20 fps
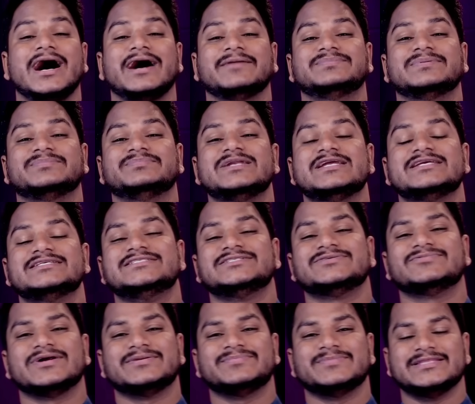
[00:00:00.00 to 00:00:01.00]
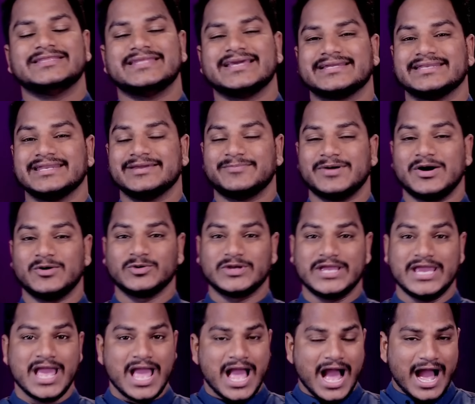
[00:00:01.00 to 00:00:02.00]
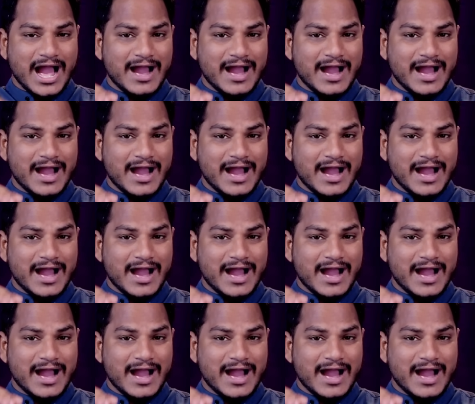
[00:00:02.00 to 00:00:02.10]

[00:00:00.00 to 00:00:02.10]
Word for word: आप अपने जीवन में देखने पाओगे